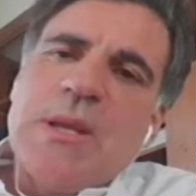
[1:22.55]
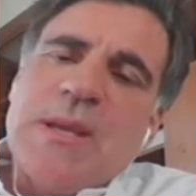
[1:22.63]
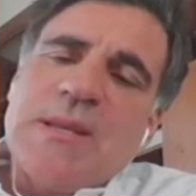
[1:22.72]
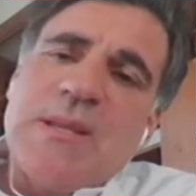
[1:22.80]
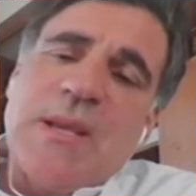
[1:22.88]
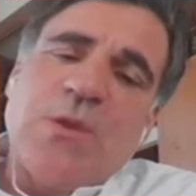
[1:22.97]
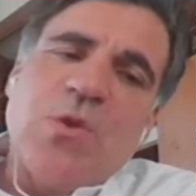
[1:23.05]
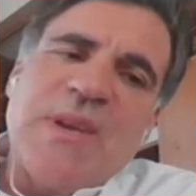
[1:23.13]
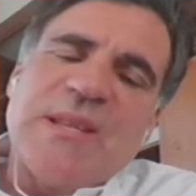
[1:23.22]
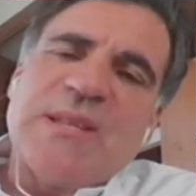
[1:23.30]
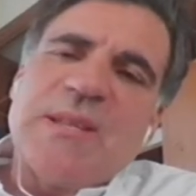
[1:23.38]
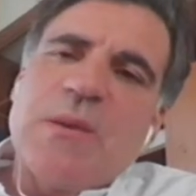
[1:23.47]
Se
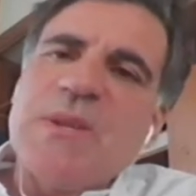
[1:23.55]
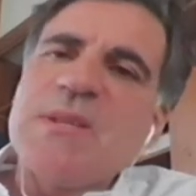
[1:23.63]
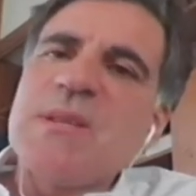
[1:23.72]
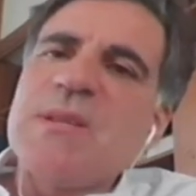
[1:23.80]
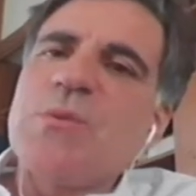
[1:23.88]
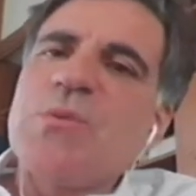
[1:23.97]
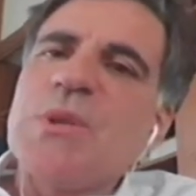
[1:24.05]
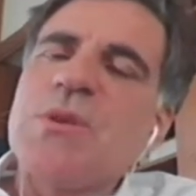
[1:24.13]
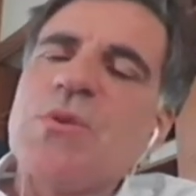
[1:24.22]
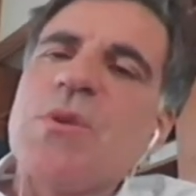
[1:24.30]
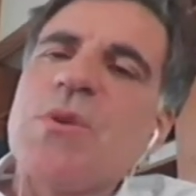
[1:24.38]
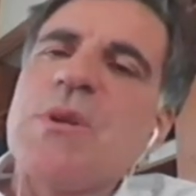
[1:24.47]
dovesse questa
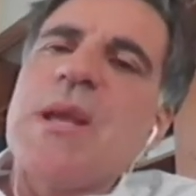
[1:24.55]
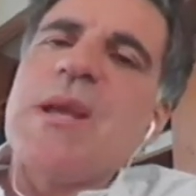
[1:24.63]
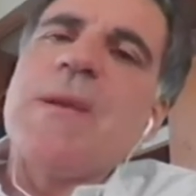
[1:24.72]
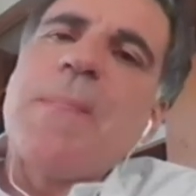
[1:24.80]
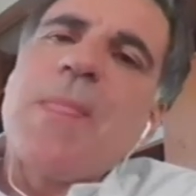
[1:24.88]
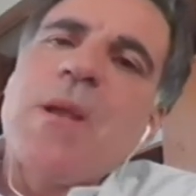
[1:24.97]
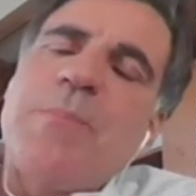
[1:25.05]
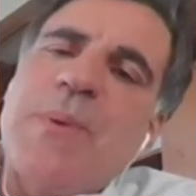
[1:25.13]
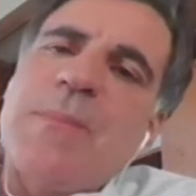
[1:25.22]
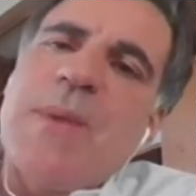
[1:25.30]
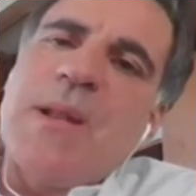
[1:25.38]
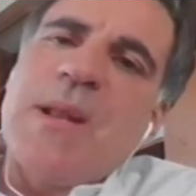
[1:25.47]
situazione
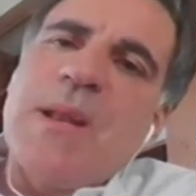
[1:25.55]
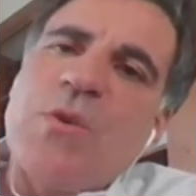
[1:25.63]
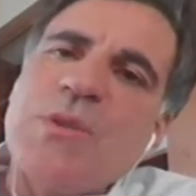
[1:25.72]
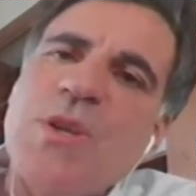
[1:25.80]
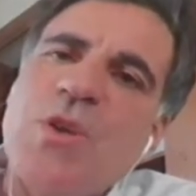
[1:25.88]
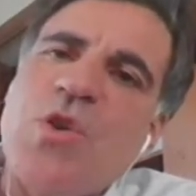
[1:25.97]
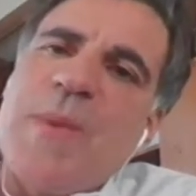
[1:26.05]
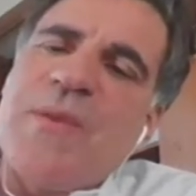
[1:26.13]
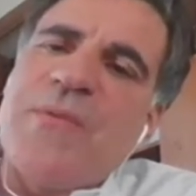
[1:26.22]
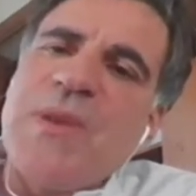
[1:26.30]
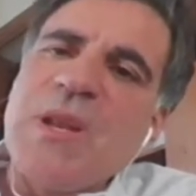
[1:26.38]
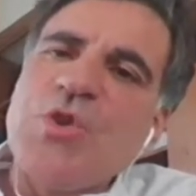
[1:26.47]
permanere così com'è a
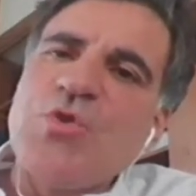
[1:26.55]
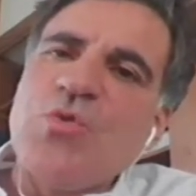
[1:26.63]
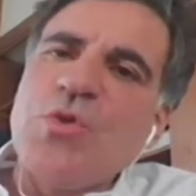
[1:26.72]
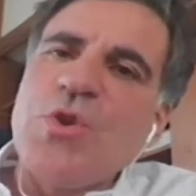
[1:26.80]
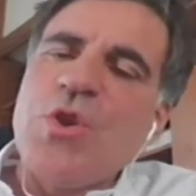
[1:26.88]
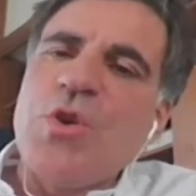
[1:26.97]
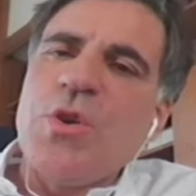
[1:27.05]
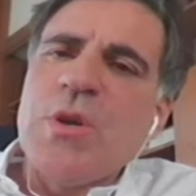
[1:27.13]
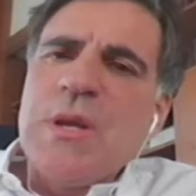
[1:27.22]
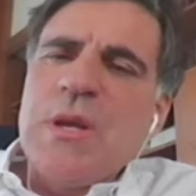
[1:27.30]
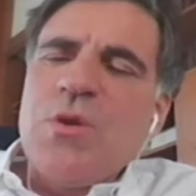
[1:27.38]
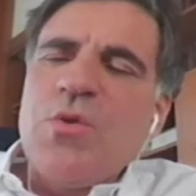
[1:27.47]
fine giugno,
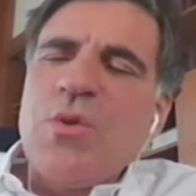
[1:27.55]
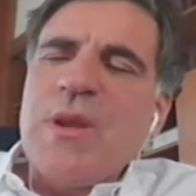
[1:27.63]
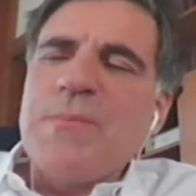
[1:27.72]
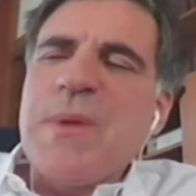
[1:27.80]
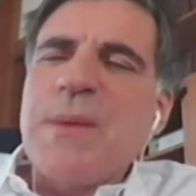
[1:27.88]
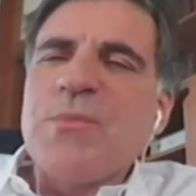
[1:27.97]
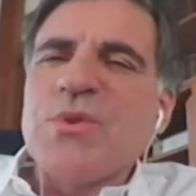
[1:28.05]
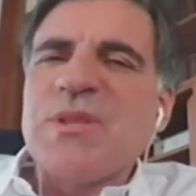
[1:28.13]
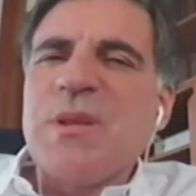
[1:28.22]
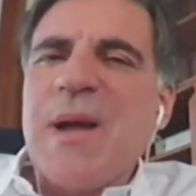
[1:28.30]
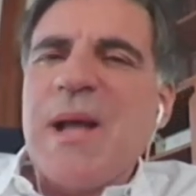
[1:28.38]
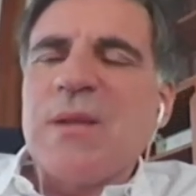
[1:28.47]
noi abbiamo
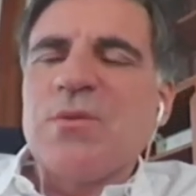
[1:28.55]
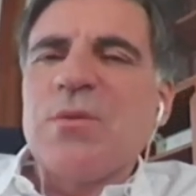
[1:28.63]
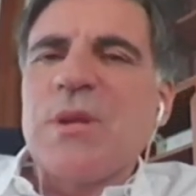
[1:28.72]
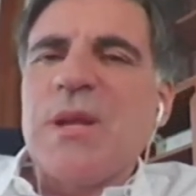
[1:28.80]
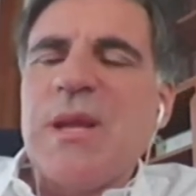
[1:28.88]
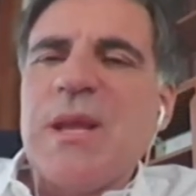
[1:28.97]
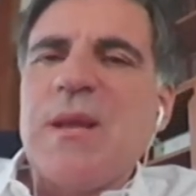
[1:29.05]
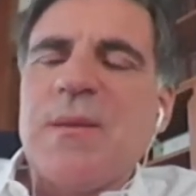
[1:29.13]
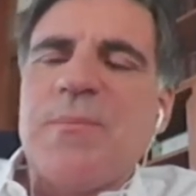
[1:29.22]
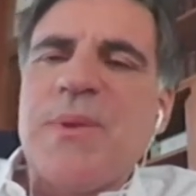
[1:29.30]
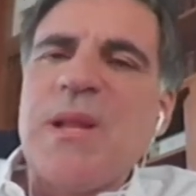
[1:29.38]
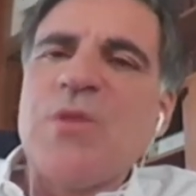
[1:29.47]
stimato che
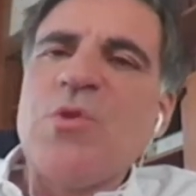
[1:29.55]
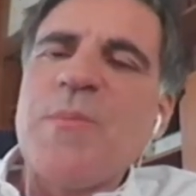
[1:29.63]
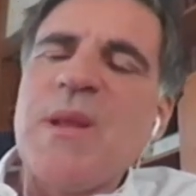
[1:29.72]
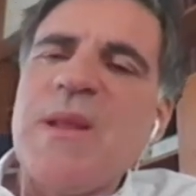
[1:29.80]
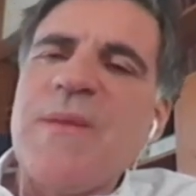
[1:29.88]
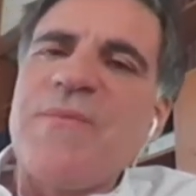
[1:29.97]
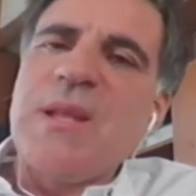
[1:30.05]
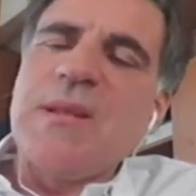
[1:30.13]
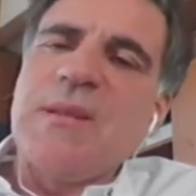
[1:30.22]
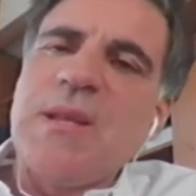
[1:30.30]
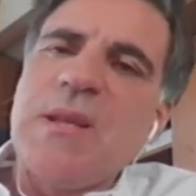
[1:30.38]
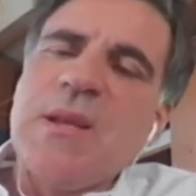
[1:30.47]
per il
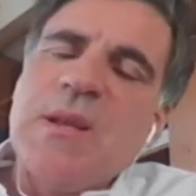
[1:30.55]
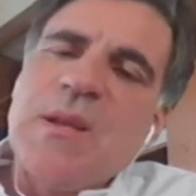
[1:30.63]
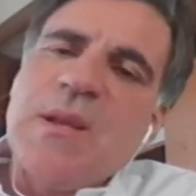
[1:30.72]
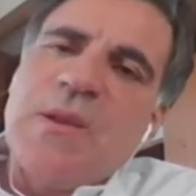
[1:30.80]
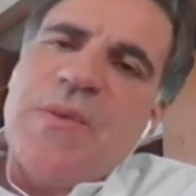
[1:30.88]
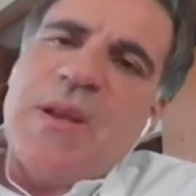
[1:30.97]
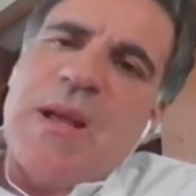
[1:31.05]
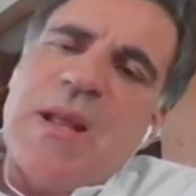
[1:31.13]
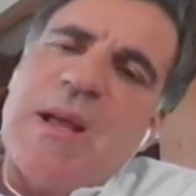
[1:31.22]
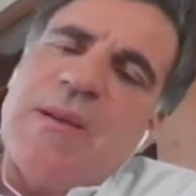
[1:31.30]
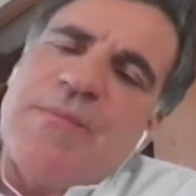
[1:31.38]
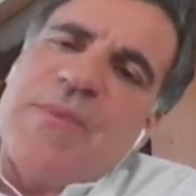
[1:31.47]
2020
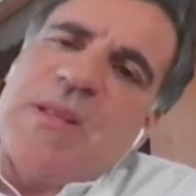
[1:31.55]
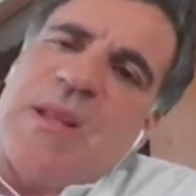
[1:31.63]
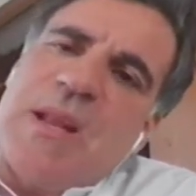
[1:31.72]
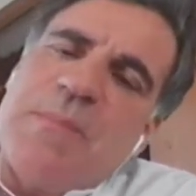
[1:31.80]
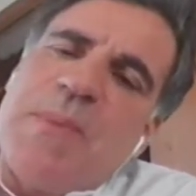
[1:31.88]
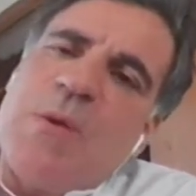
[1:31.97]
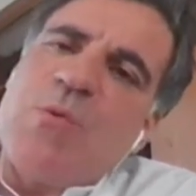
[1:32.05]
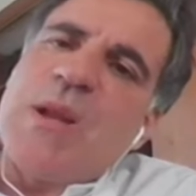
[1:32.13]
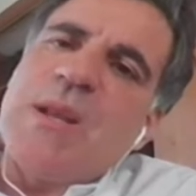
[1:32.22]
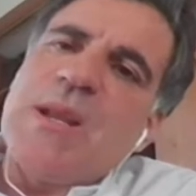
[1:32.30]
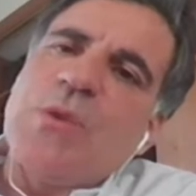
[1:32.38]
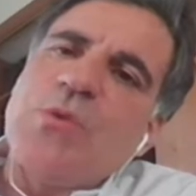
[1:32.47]
Ferrara vedrebbe una
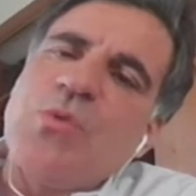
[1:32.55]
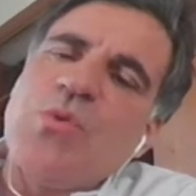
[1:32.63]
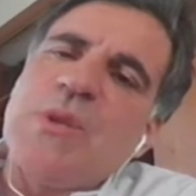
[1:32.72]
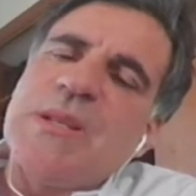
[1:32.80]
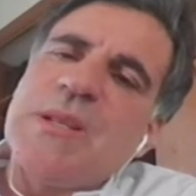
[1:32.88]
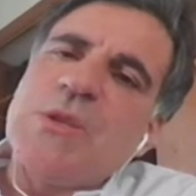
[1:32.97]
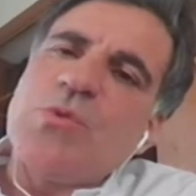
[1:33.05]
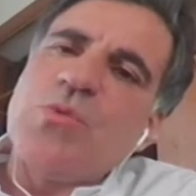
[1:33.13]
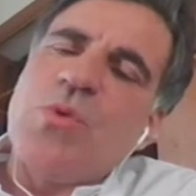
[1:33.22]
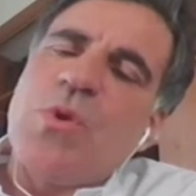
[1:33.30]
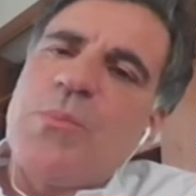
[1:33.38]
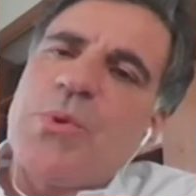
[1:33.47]
ricaduta del
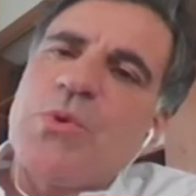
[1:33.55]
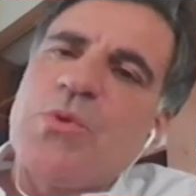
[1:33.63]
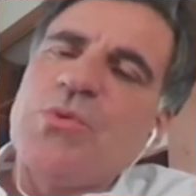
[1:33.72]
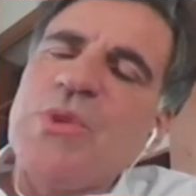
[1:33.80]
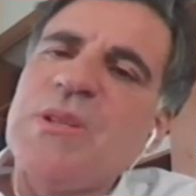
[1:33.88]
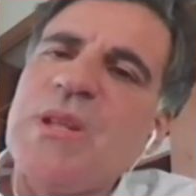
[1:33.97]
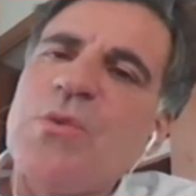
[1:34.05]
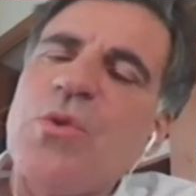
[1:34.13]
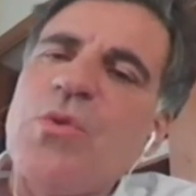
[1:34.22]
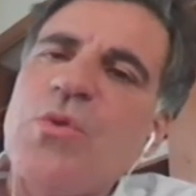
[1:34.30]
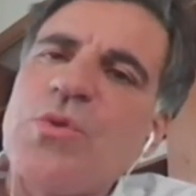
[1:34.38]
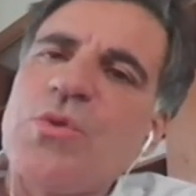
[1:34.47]
suo prodotto interno
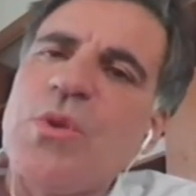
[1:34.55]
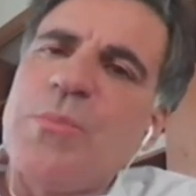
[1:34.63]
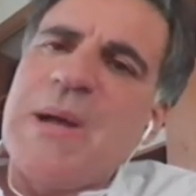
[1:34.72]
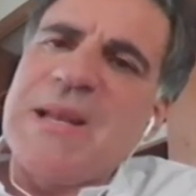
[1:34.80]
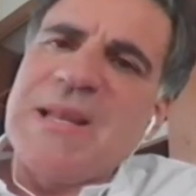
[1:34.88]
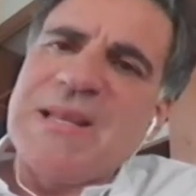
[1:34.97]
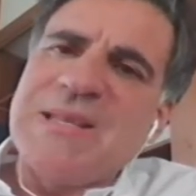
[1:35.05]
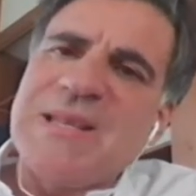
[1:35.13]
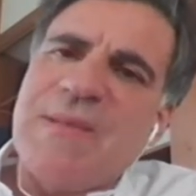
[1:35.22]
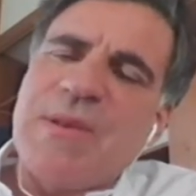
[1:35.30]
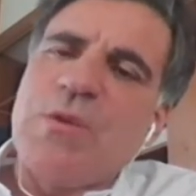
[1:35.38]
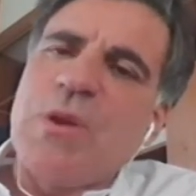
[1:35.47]
lordo pari al
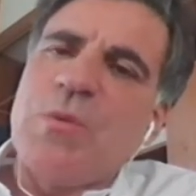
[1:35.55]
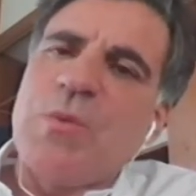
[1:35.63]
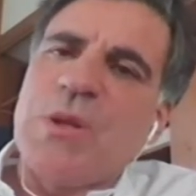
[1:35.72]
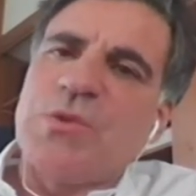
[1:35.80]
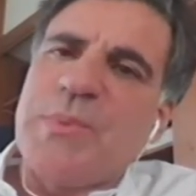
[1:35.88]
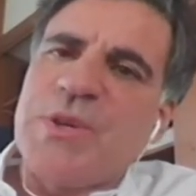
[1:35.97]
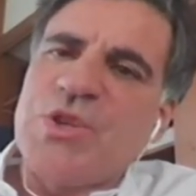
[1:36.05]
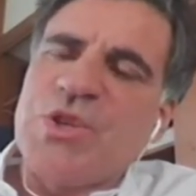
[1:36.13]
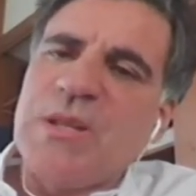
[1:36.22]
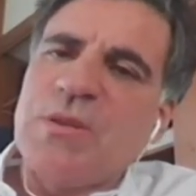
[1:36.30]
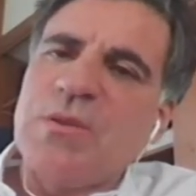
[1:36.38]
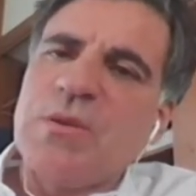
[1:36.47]

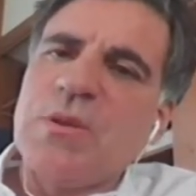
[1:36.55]
6,4%.